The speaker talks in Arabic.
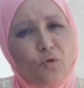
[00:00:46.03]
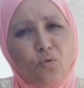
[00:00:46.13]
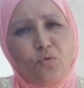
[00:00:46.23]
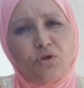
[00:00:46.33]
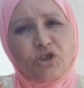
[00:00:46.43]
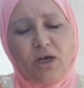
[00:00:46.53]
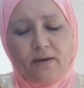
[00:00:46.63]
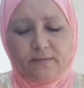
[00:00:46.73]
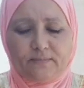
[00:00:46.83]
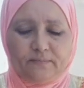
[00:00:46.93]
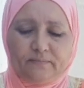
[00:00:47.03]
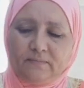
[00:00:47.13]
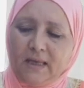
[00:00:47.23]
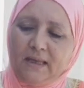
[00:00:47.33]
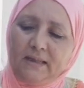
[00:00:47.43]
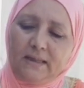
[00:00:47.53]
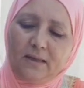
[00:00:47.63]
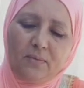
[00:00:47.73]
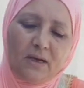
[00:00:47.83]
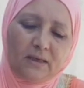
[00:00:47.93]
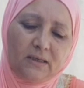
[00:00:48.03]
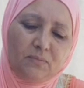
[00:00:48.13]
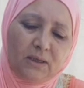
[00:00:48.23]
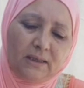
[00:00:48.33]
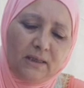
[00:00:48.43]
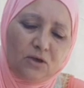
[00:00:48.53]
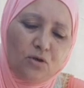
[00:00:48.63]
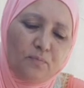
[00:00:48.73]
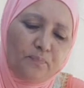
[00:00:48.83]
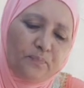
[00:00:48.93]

والنشا دابا كما قلت لكم